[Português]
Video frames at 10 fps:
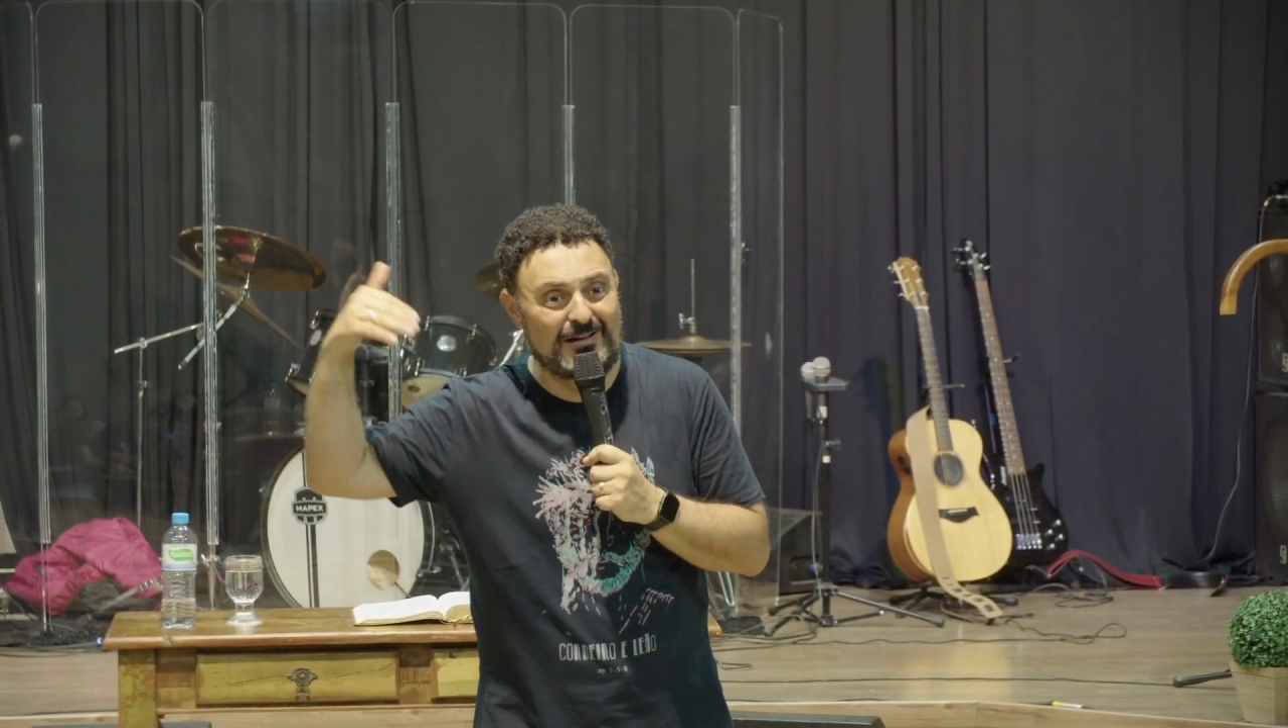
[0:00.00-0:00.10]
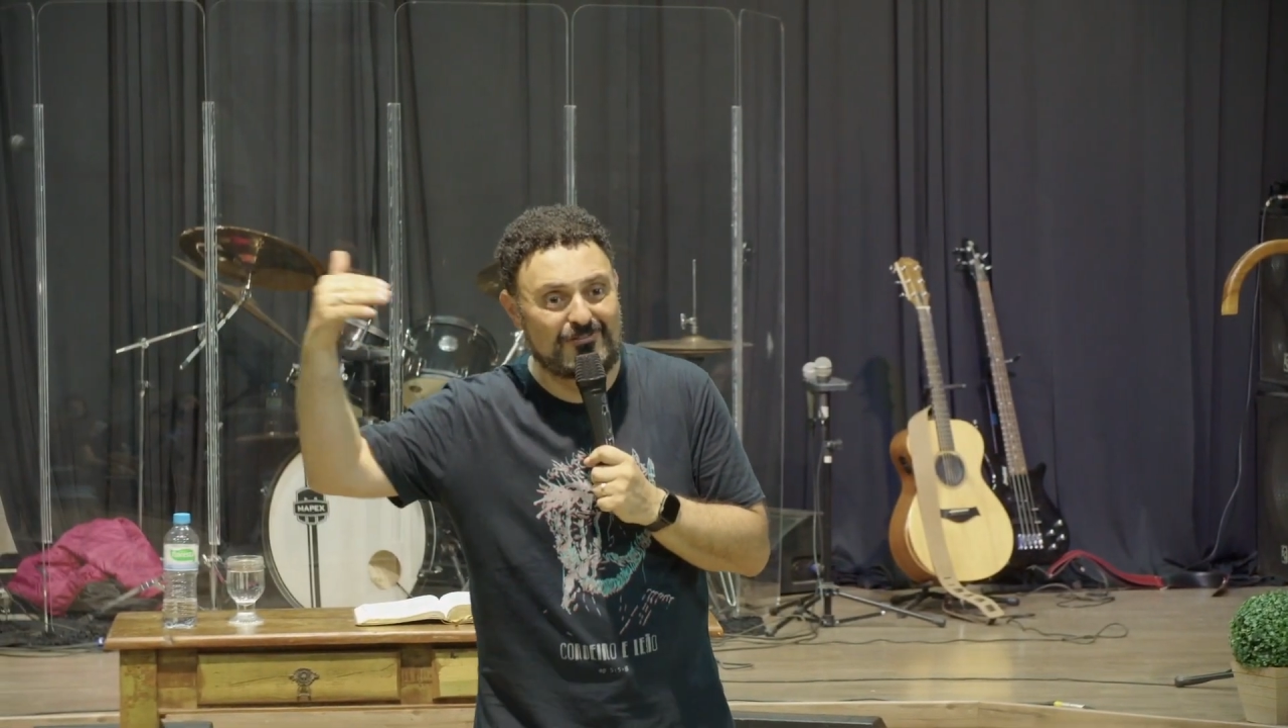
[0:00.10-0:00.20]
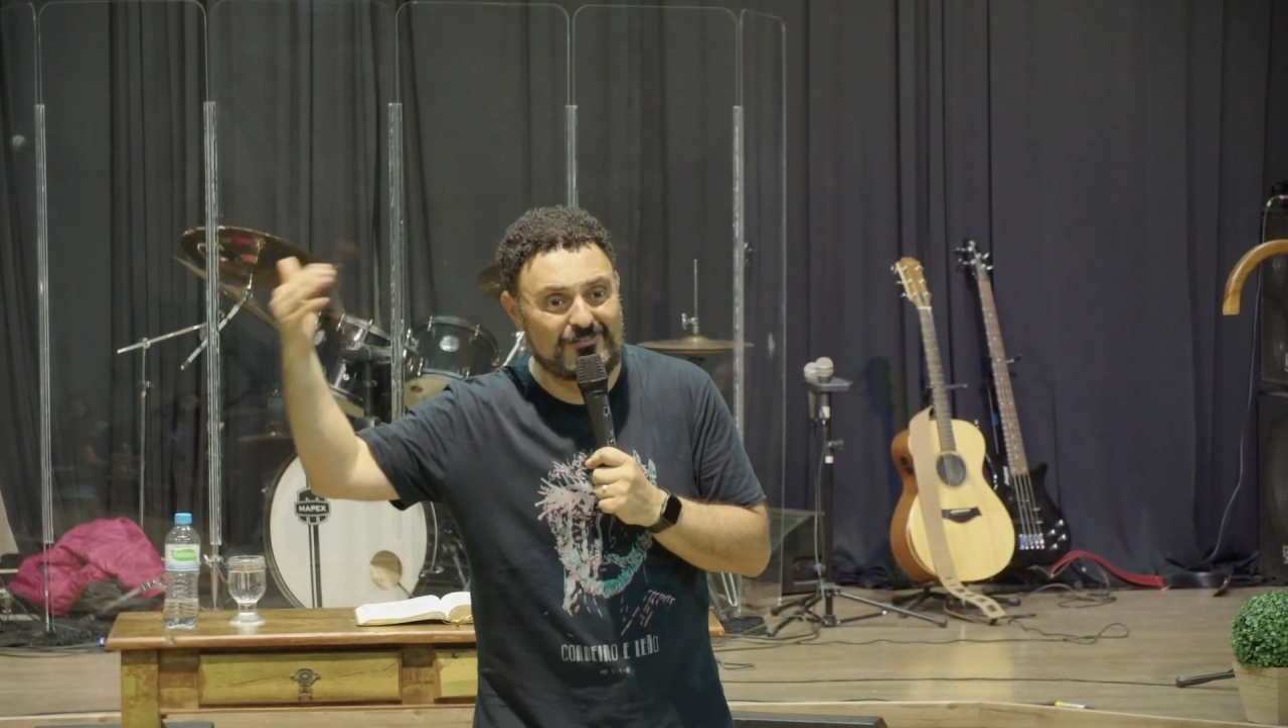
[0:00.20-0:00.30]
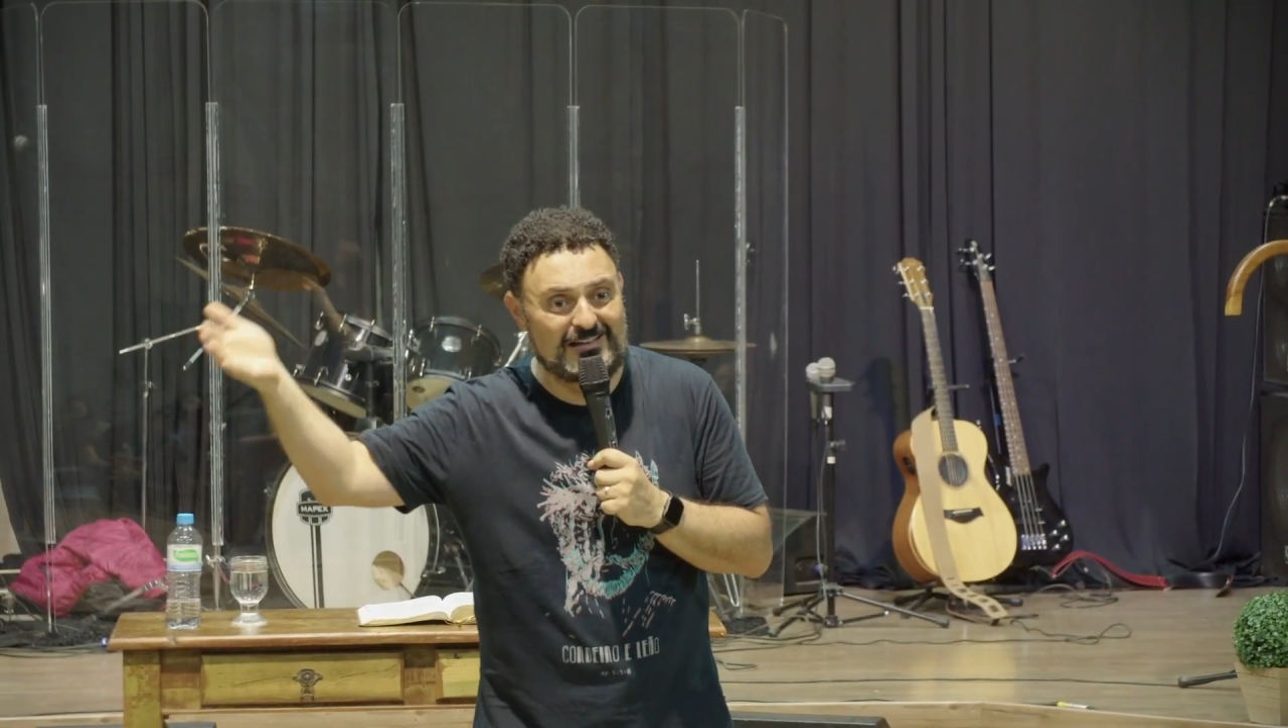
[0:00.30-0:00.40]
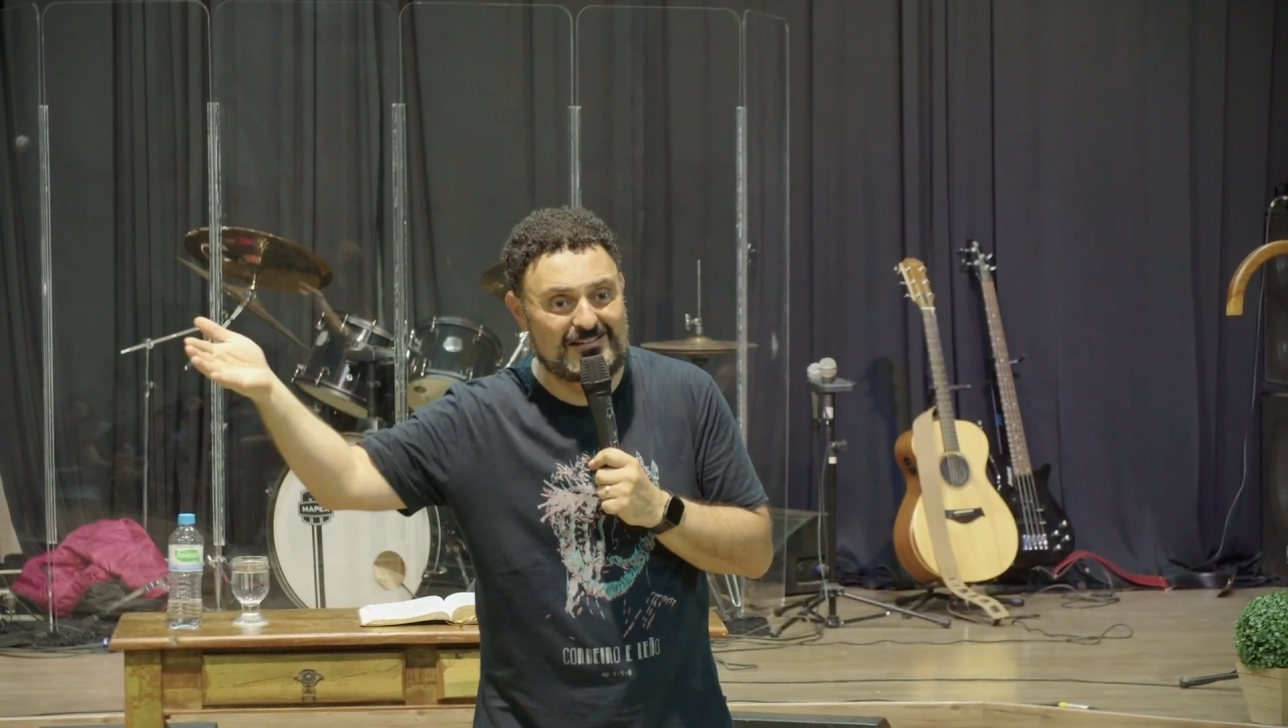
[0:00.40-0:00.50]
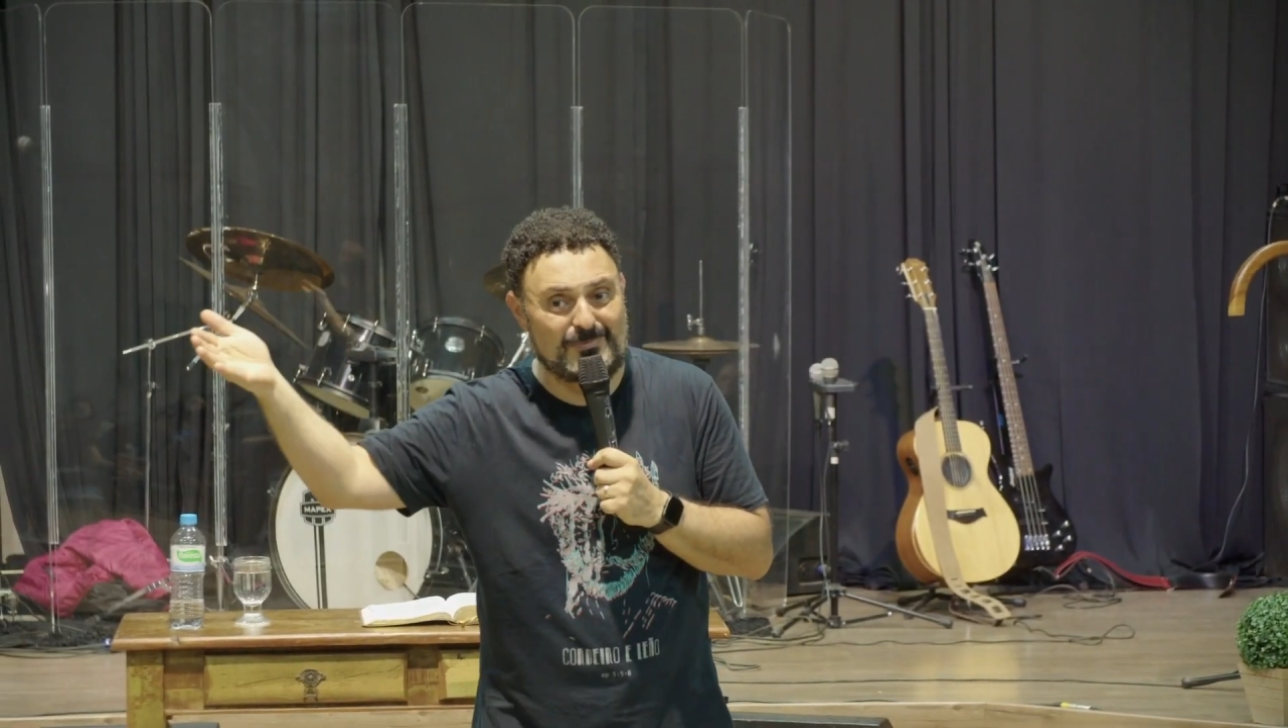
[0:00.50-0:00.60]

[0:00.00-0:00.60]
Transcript: referência